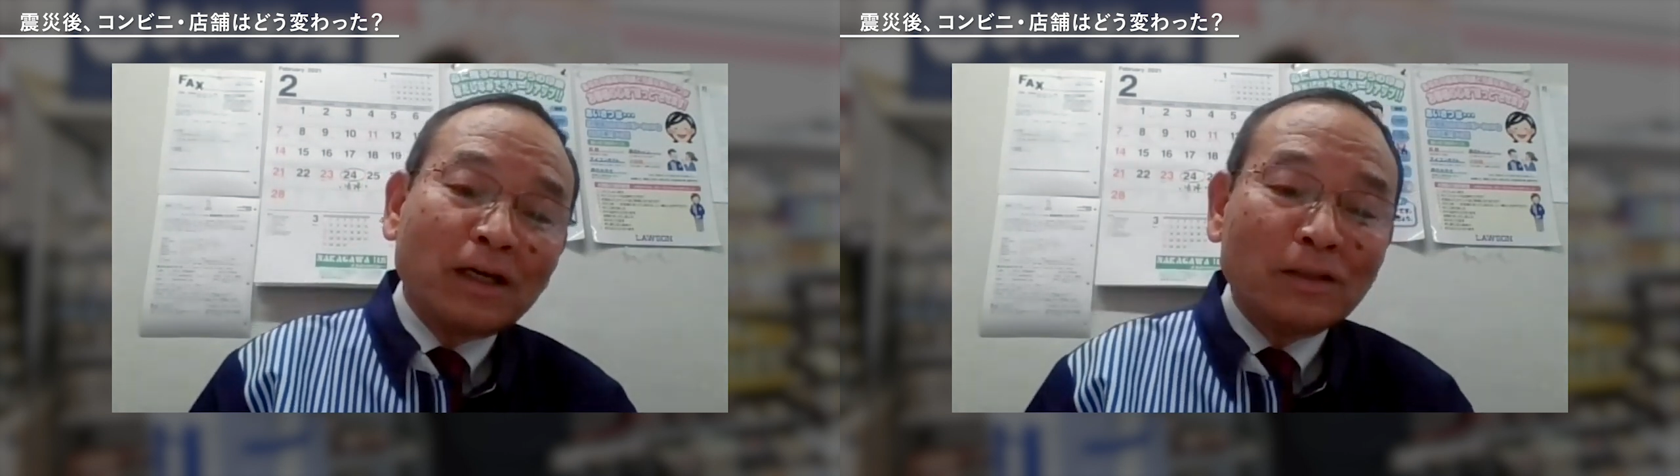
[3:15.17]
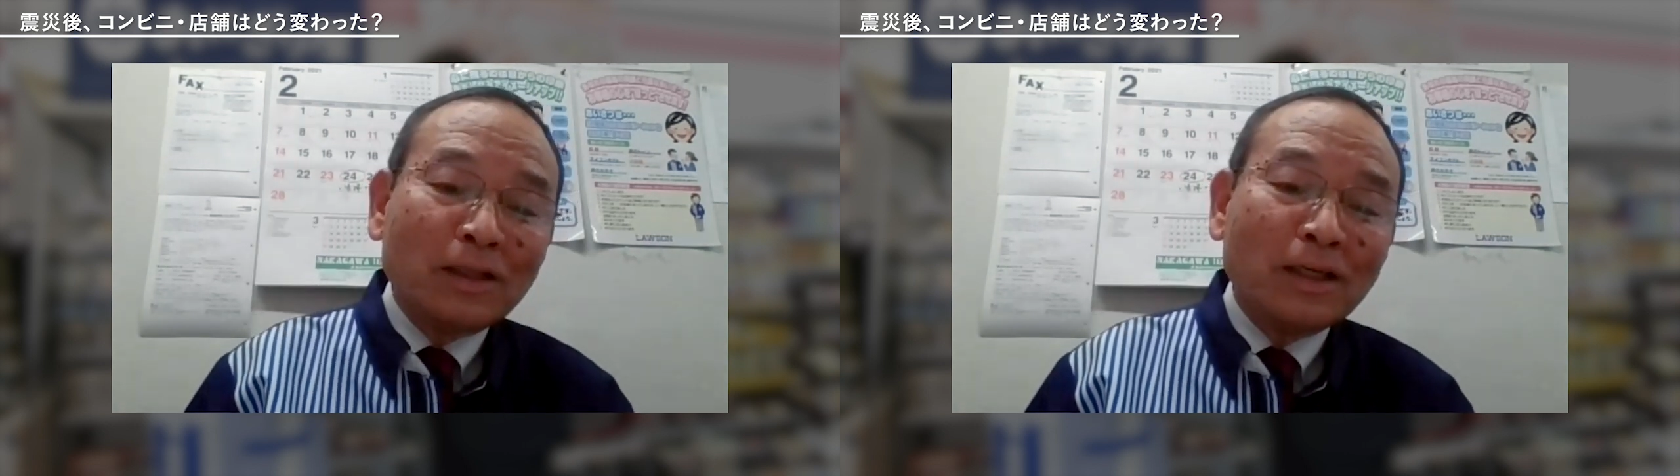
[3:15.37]

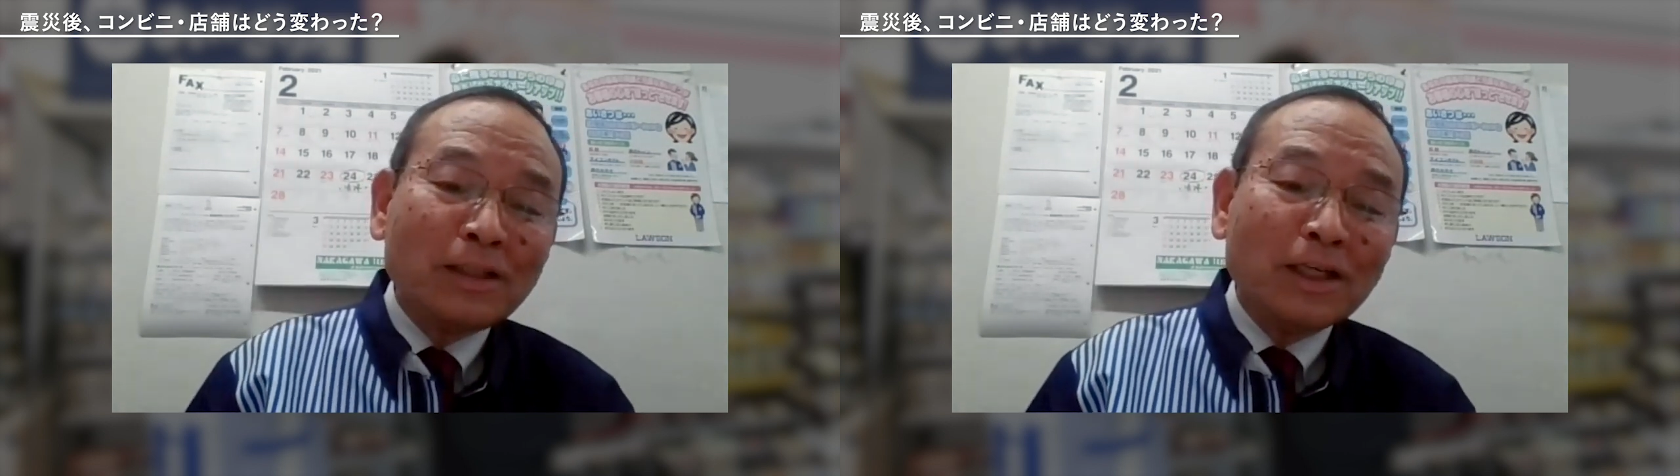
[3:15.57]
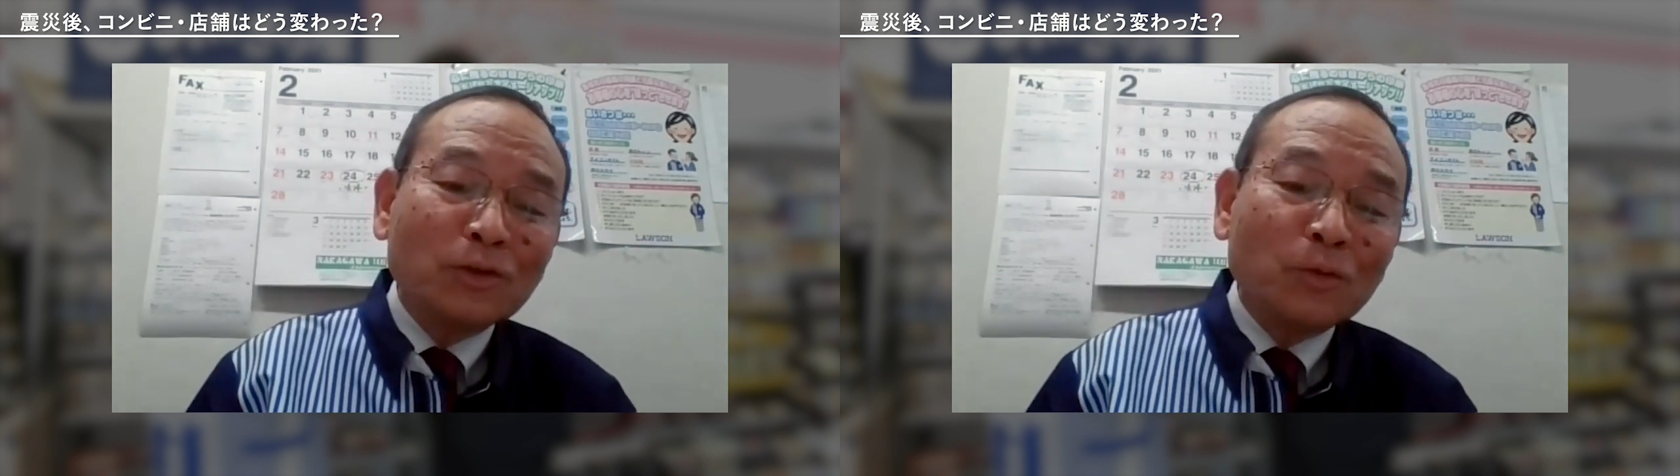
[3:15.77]
な
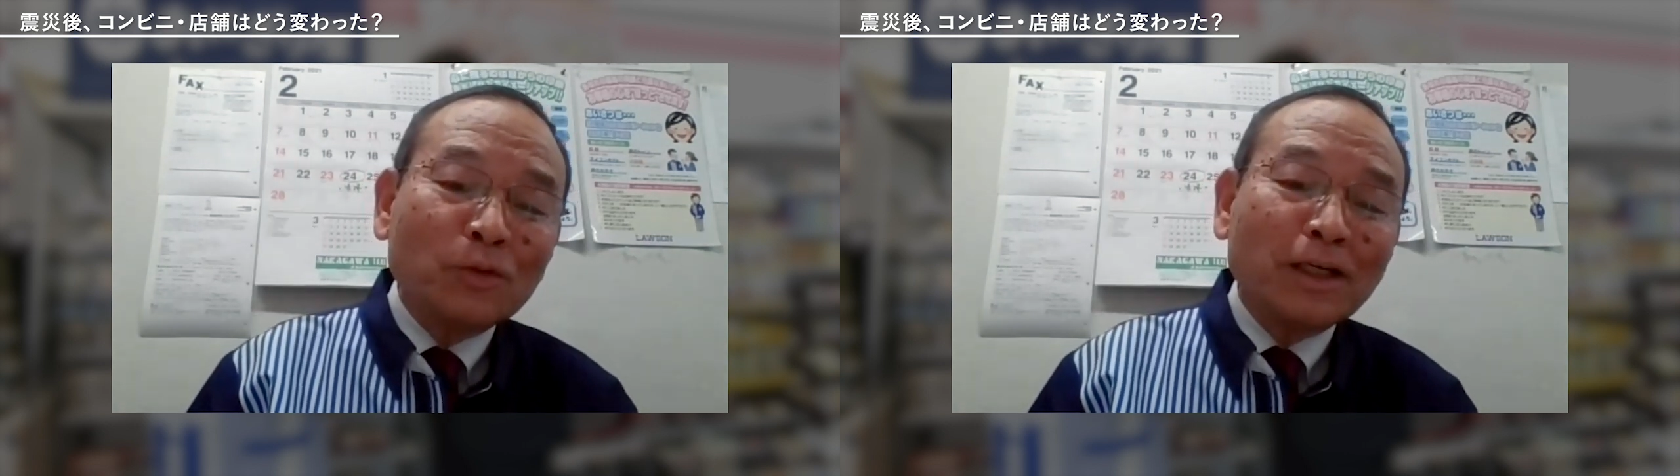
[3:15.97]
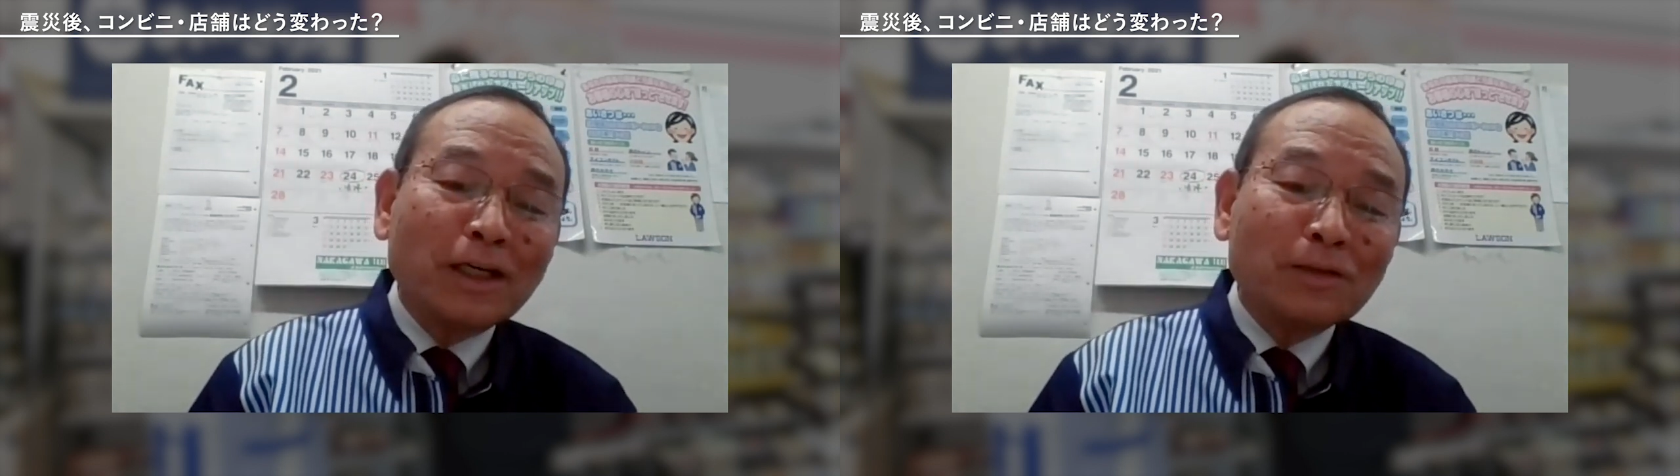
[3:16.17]
何がど
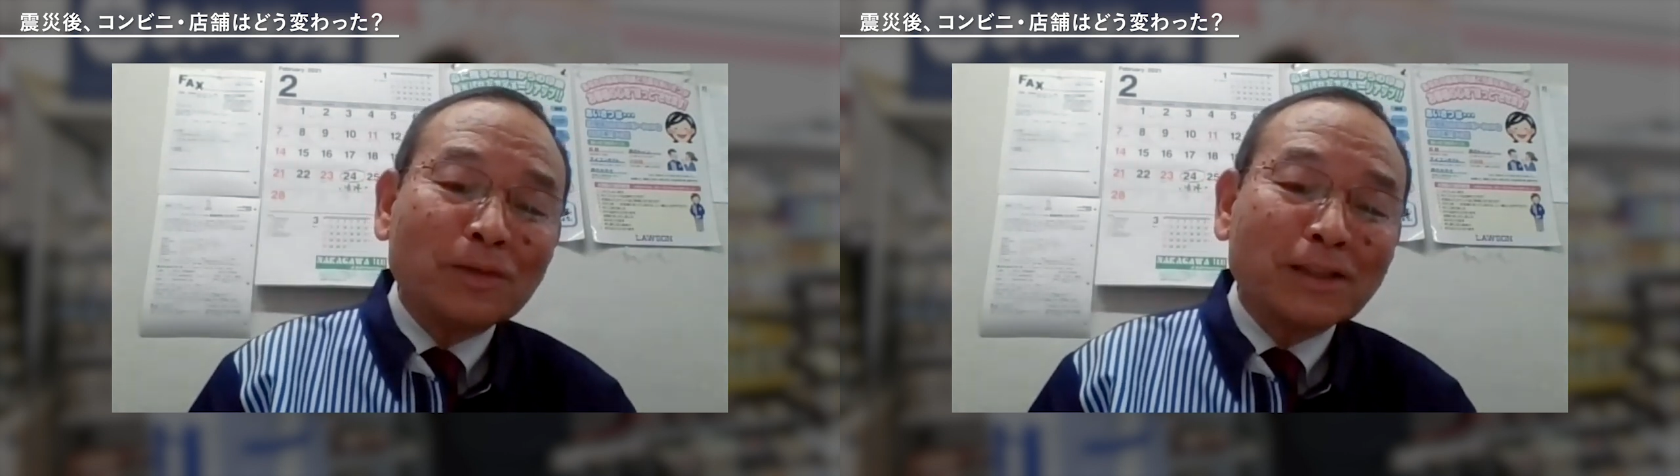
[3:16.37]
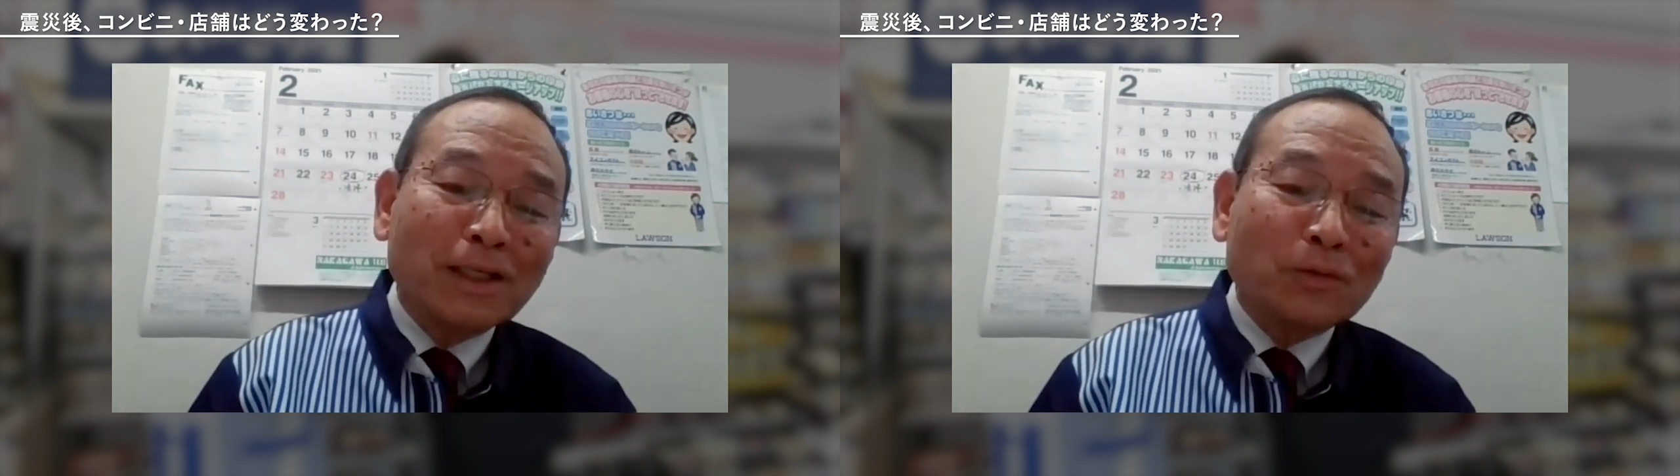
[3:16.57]
こにありますか